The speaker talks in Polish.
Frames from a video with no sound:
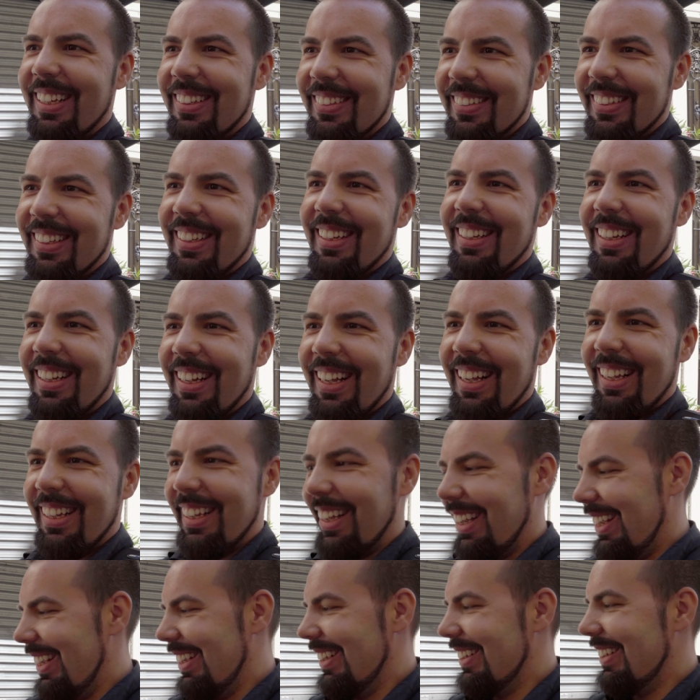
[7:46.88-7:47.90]
Jeszcze pokaż, bo
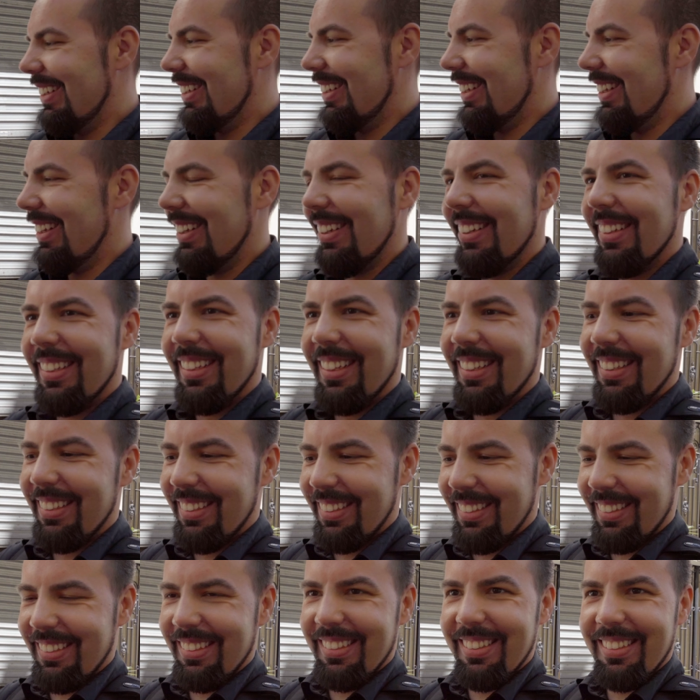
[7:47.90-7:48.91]
ja mu zostawiłam tam
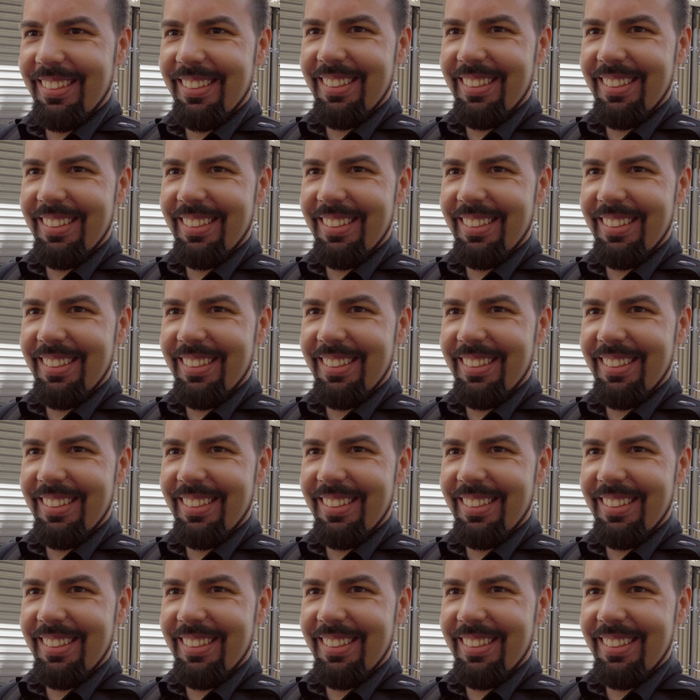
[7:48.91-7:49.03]
rzeczy.